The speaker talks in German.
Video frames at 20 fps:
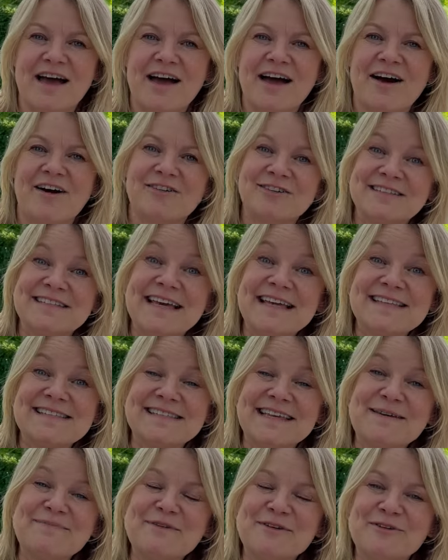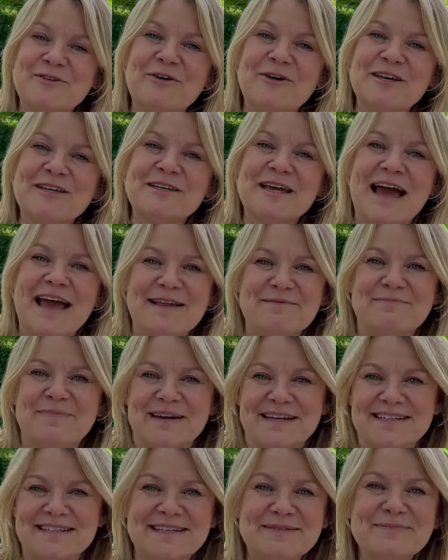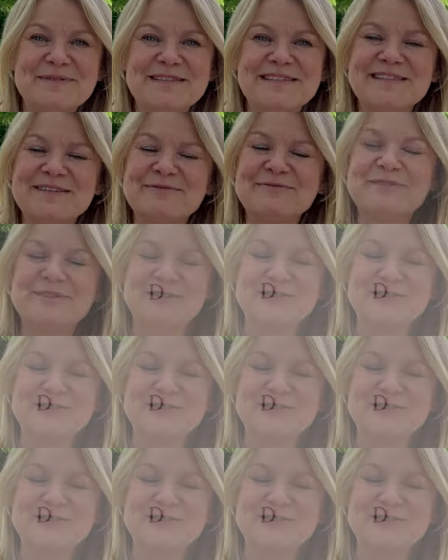Und jetzt gebe ich euch ein paar Tipps zum